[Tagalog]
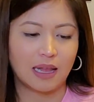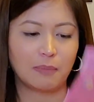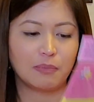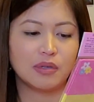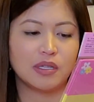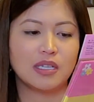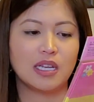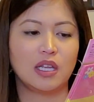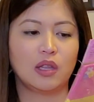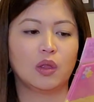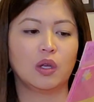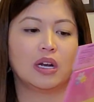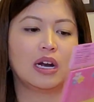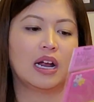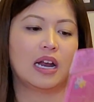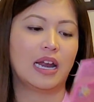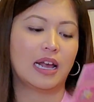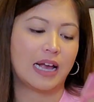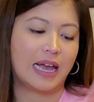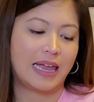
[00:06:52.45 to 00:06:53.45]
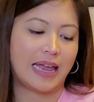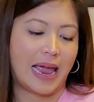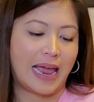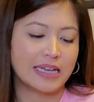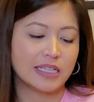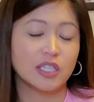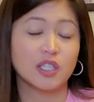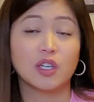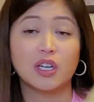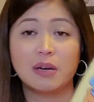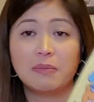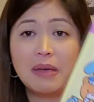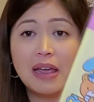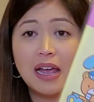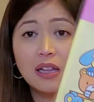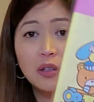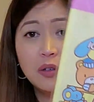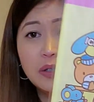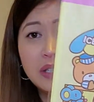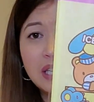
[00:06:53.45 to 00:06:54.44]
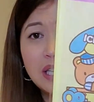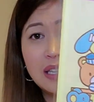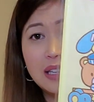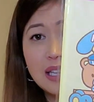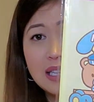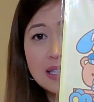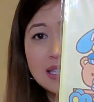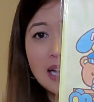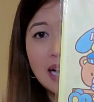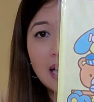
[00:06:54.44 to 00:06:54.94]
Tapos dito nakalagay ice cream Hello Kitty sa